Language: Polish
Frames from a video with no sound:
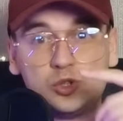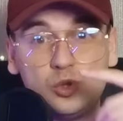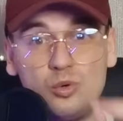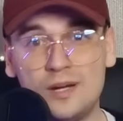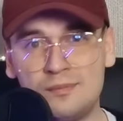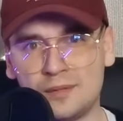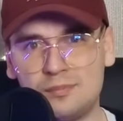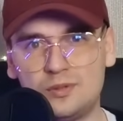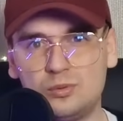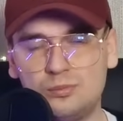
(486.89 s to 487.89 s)
czułem,
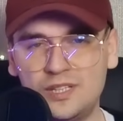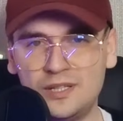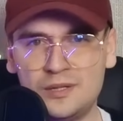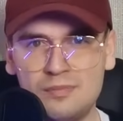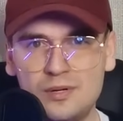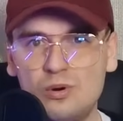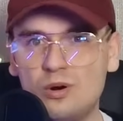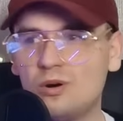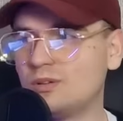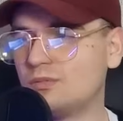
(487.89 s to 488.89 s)
jakby tu mnie nie było,